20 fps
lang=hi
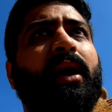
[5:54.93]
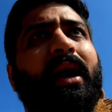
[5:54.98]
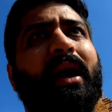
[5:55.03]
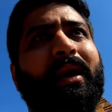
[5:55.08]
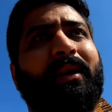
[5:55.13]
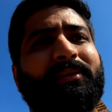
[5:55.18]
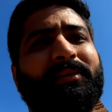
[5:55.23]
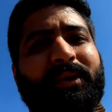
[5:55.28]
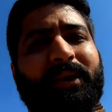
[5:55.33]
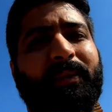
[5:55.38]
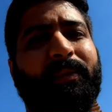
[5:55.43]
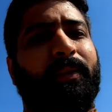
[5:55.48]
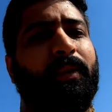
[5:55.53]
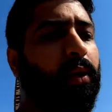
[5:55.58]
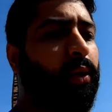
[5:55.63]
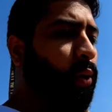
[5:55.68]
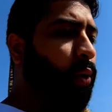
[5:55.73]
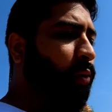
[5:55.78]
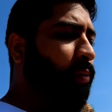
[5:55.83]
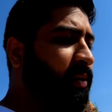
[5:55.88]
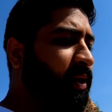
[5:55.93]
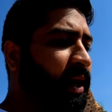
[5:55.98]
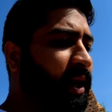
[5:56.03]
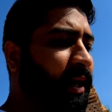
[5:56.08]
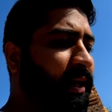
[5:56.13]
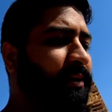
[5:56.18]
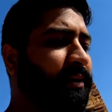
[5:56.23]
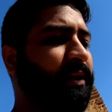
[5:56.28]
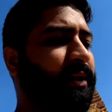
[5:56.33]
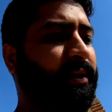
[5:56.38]
हम सिर्फ घूमने
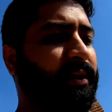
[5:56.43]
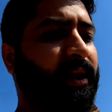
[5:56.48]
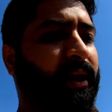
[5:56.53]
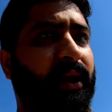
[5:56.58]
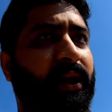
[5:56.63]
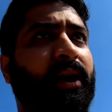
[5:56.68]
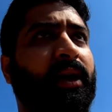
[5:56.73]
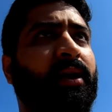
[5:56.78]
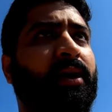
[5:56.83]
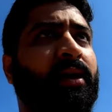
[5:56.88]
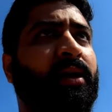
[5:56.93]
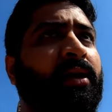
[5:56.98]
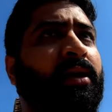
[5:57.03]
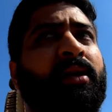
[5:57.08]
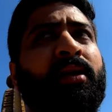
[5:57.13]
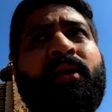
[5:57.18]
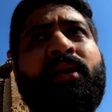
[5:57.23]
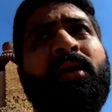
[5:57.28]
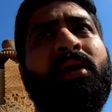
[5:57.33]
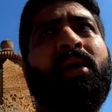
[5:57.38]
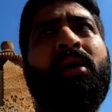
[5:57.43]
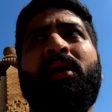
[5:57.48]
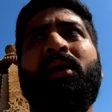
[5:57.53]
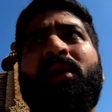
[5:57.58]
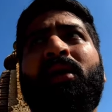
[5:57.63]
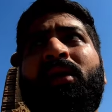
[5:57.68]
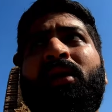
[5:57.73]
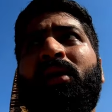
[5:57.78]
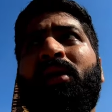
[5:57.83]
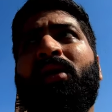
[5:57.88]
आ सकते हैं
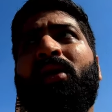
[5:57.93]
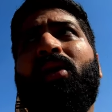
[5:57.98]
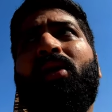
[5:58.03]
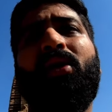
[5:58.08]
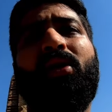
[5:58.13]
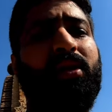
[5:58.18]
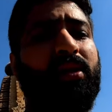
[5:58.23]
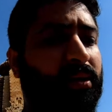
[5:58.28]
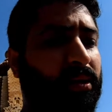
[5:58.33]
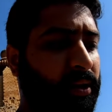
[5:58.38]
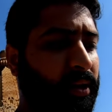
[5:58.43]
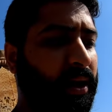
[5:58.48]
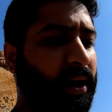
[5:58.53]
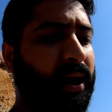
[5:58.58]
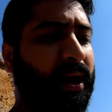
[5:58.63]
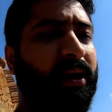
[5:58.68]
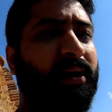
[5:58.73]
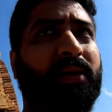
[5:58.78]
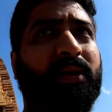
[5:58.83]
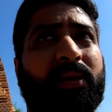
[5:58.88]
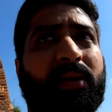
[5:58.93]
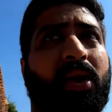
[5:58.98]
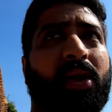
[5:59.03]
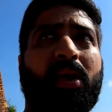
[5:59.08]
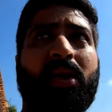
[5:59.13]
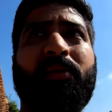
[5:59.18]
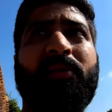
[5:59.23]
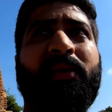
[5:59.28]
और एक और